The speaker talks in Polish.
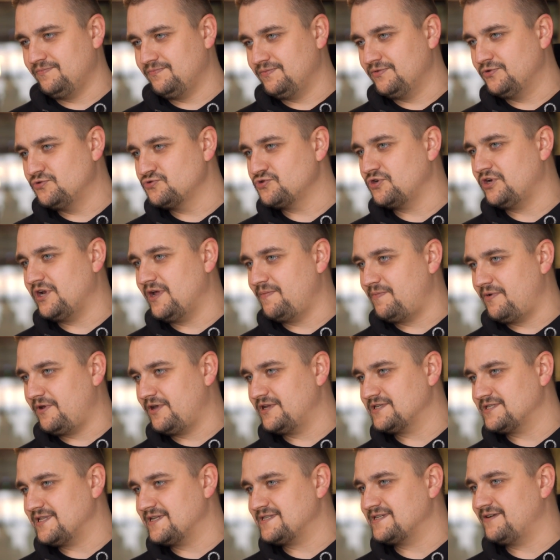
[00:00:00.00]
dużo lepiej
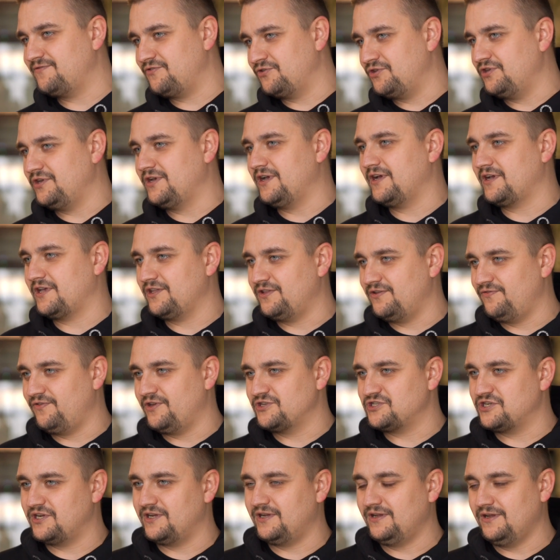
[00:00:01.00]
jest dla zawodnika, kiedy
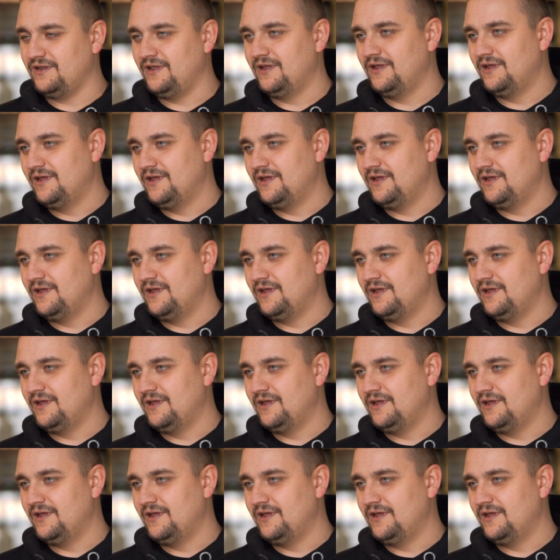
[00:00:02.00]
wie, że